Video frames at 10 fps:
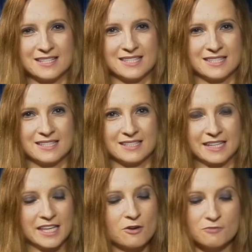z
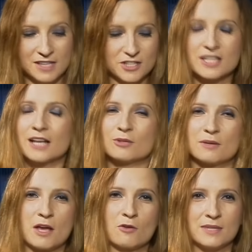takiego wydarzenia,
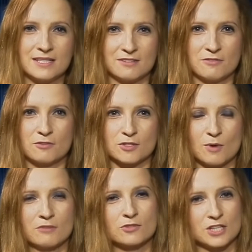które miało miejsce we
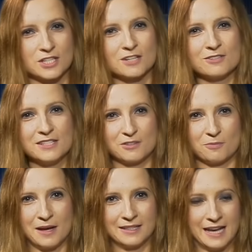Wrocławiu 3
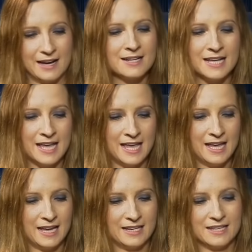listopada,
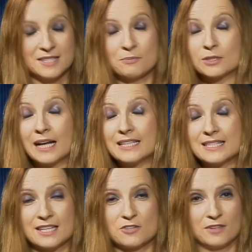e,
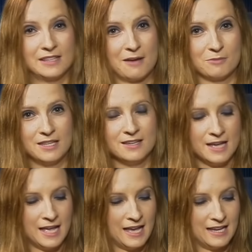spotkanie z zaświatami.
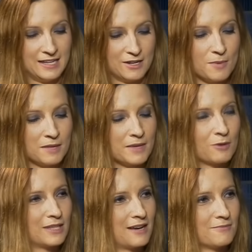Roman
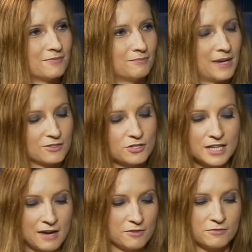miał tam bardzo
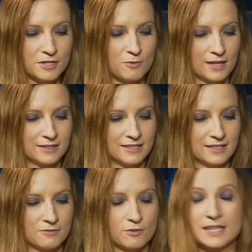ciekawy
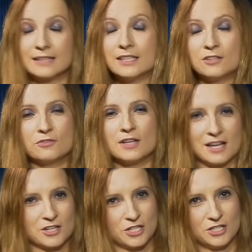wykład w ostatnich
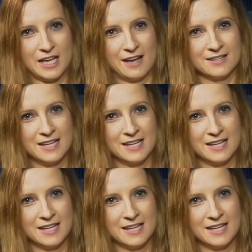chwilach życia.